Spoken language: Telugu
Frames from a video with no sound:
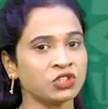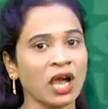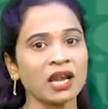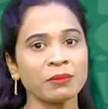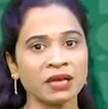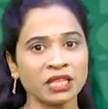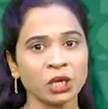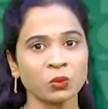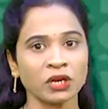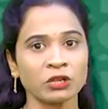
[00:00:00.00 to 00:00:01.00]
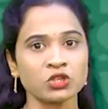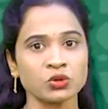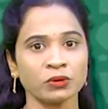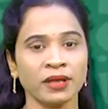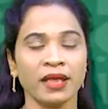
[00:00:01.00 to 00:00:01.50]
చాలామందికి
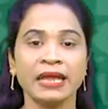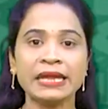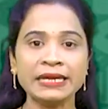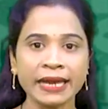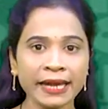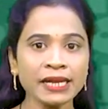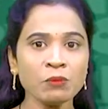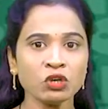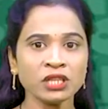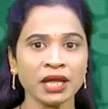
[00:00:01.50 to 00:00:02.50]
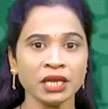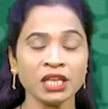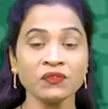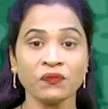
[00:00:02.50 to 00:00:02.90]
ఉండొచ్చు ఈ డేటా మొత్తాన్ని